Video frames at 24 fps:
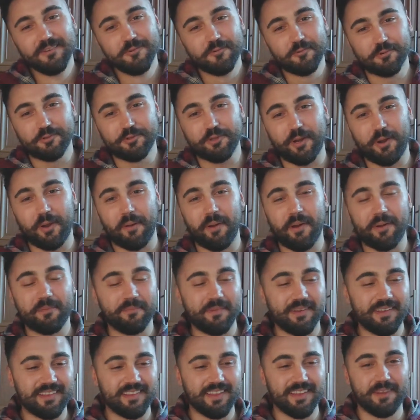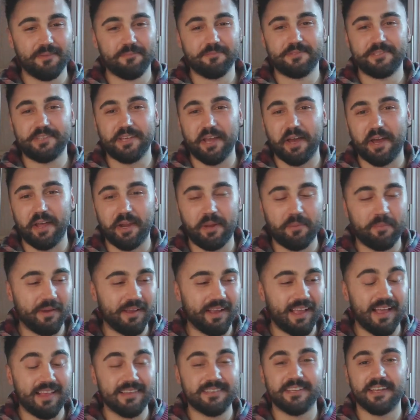Kusura bakmayın dedim. Siyah araba
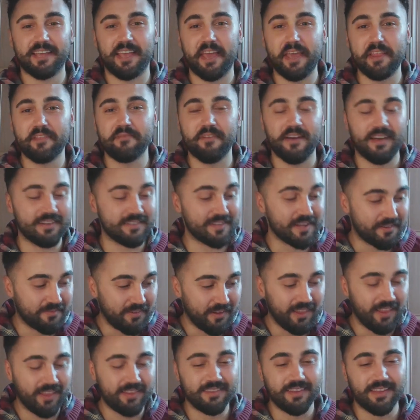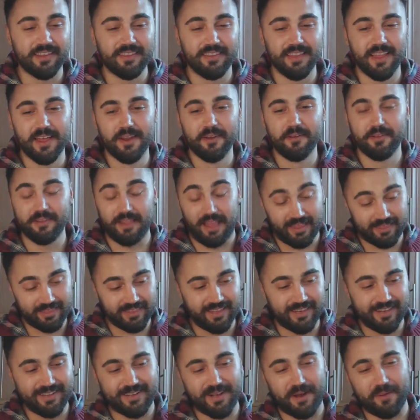gelecek, et verecek falan dediler. Lan
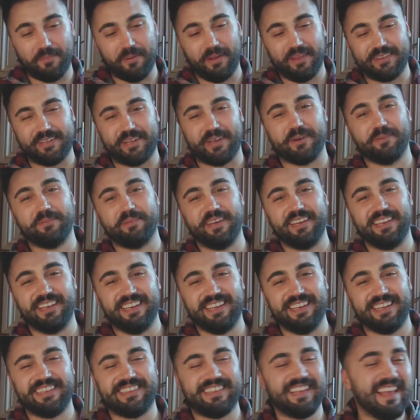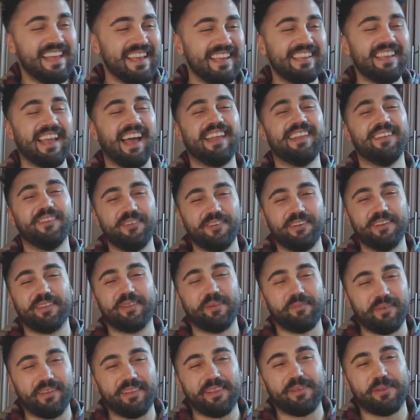dedi kapat kapıyı git. Yani öyle
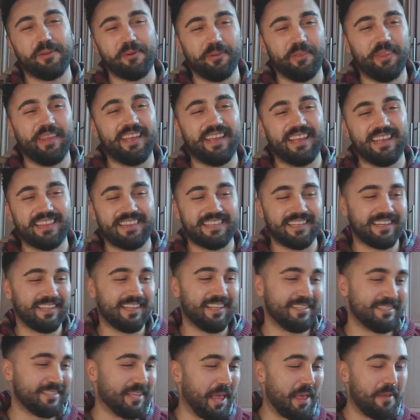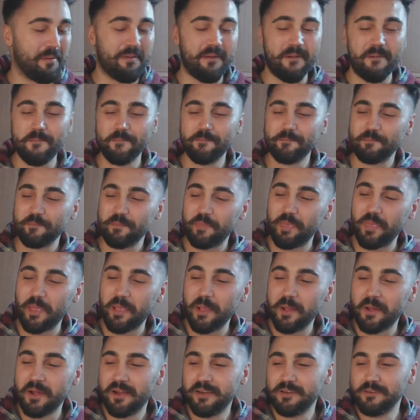demedi de onunla getirdi hesabı.
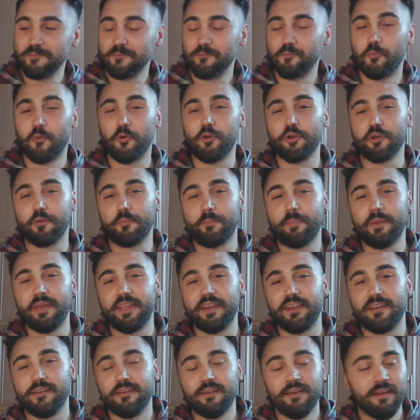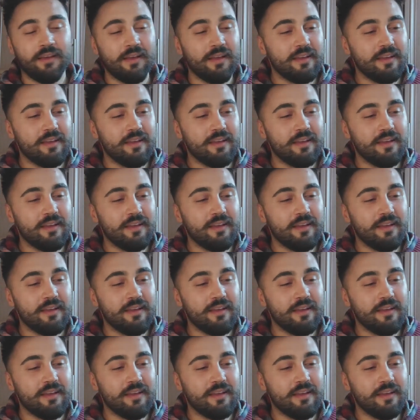Moruk bir